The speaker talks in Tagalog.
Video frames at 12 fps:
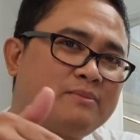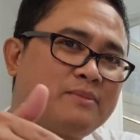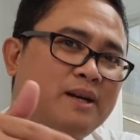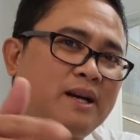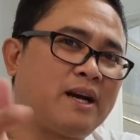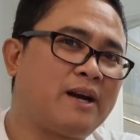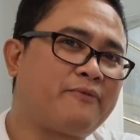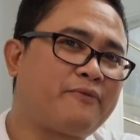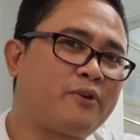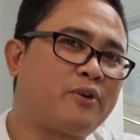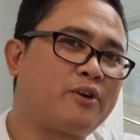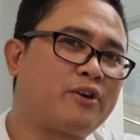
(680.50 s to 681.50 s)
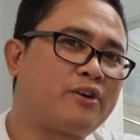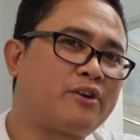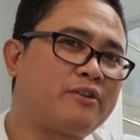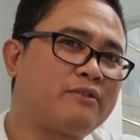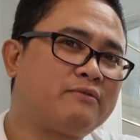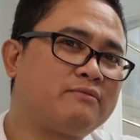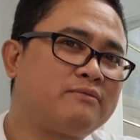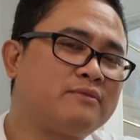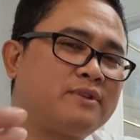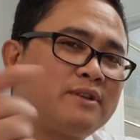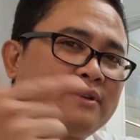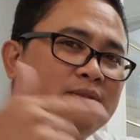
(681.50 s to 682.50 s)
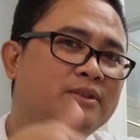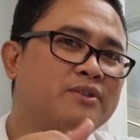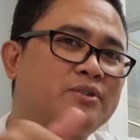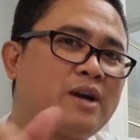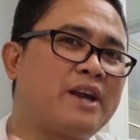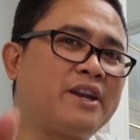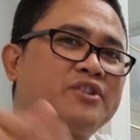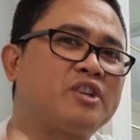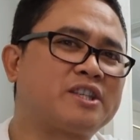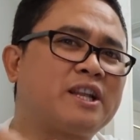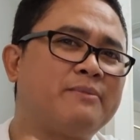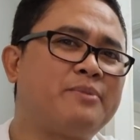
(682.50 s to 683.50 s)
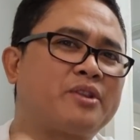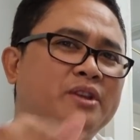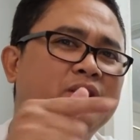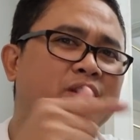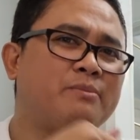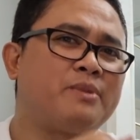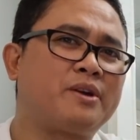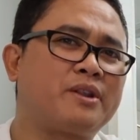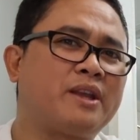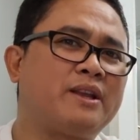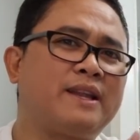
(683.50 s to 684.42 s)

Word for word: mga for Hannah just celebrated her birthday